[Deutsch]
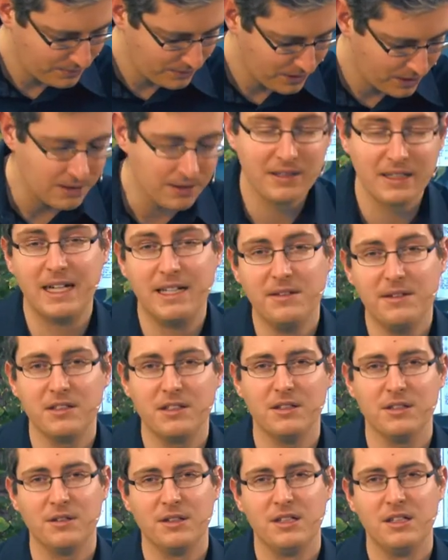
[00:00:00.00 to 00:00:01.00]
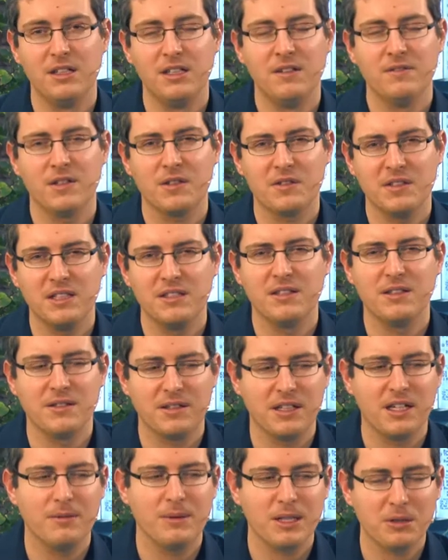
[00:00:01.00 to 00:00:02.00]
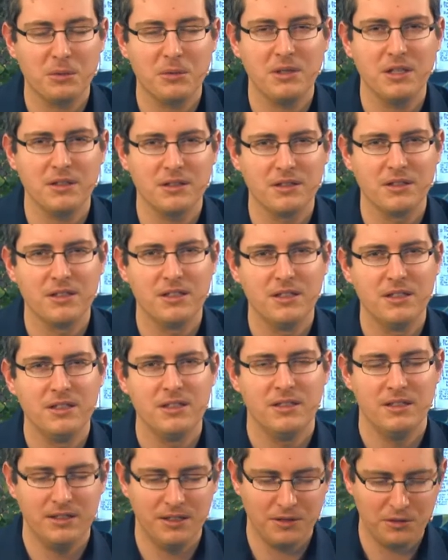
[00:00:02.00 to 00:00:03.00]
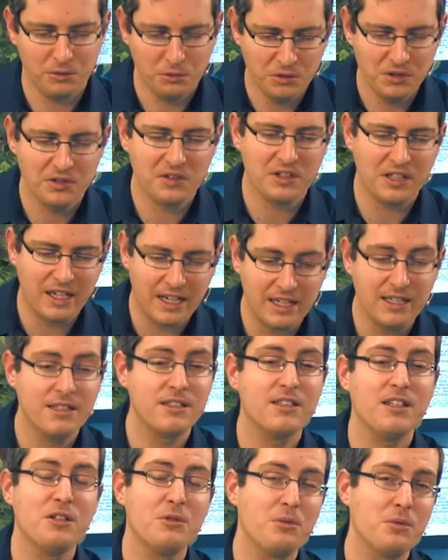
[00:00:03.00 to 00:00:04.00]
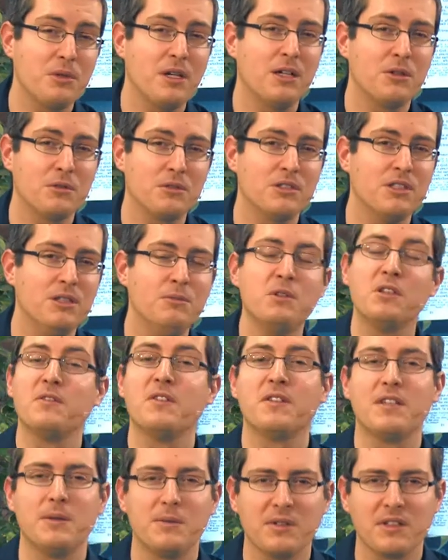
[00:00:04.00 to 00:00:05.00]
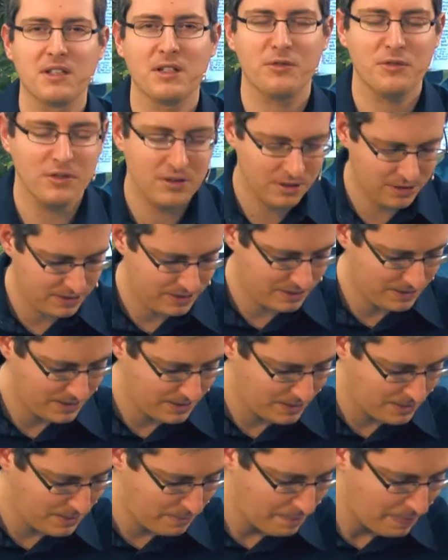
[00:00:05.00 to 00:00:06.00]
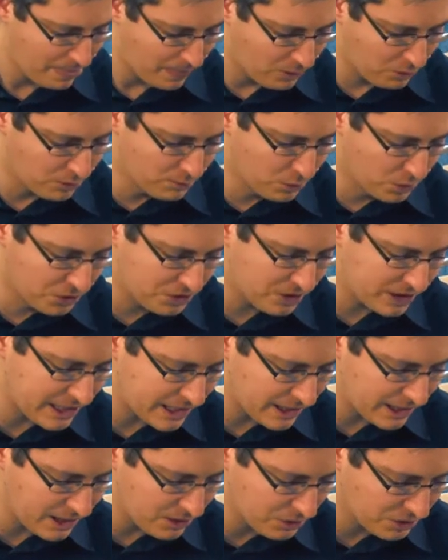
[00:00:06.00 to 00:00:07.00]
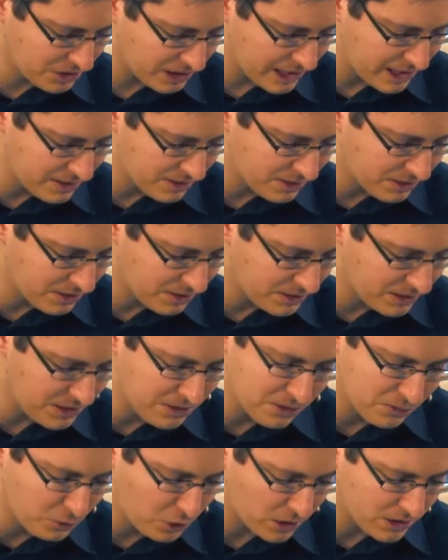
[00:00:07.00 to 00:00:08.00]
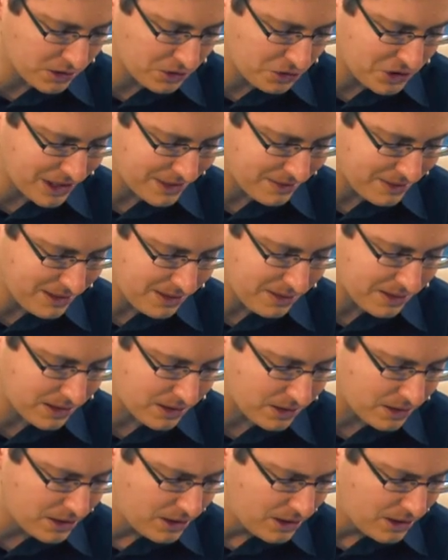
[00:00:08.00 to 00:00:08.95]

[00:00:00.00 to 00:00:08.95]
Das Einzige, was nicht in seiner Macht steht, ist unsere eigene Entscheidung. Die müssen wir selbst treffen. Und Mose ging hin und redete diese Worte zu ganz Israel.